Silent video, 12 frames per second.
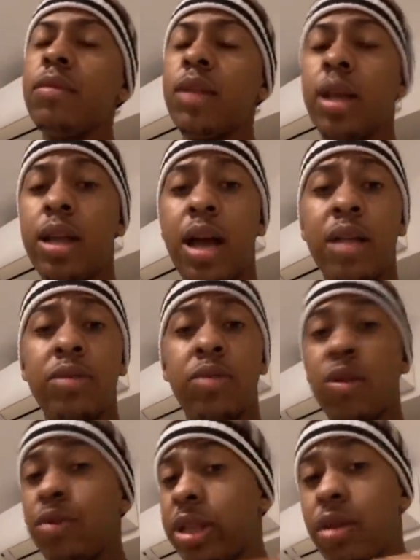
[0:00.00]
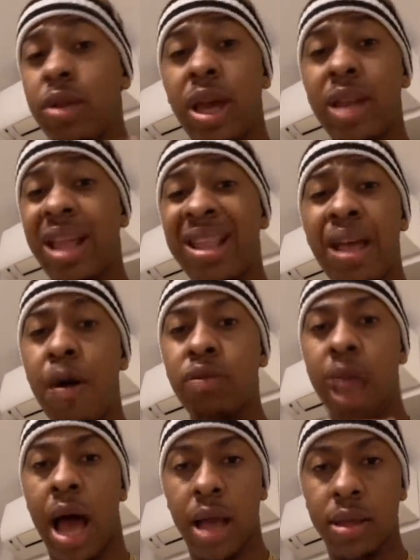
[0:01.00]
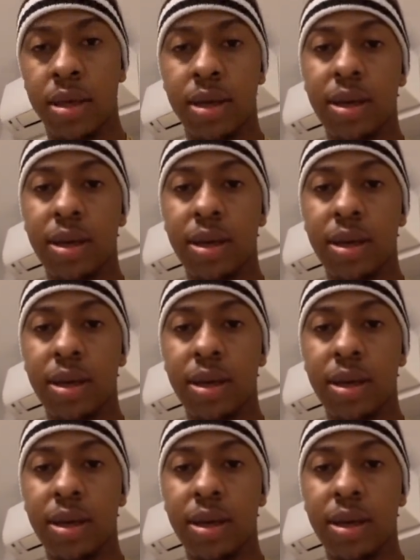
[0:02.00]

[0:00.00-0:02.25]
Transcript: tá ligado? Só não entendo quem tá na maldade.